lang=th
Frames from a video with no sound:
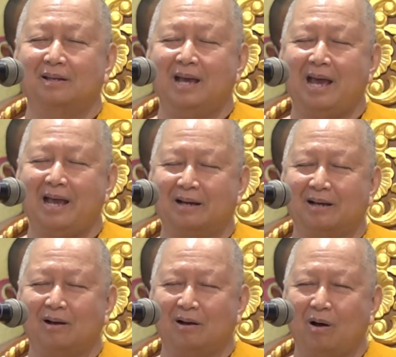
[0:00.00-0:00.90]
แยก
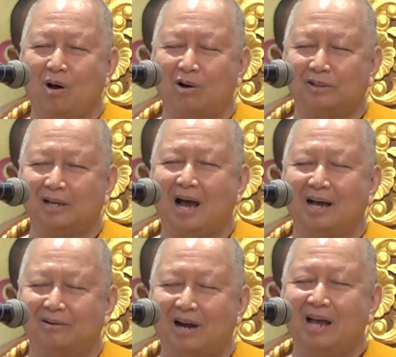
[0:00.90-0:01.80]
ออกจา
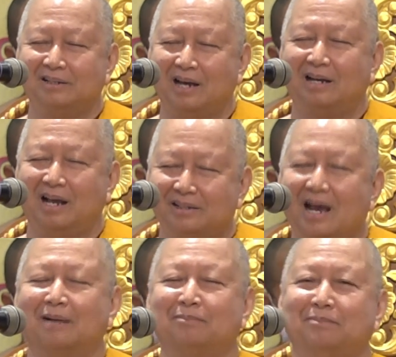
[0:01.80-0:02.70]
กราชอาณา
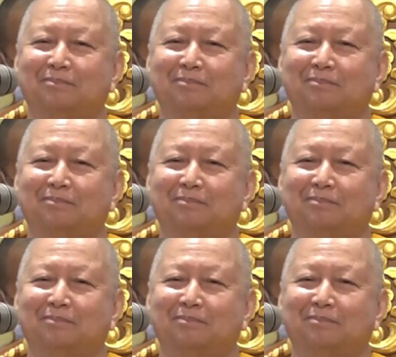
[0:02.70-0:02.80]
จักร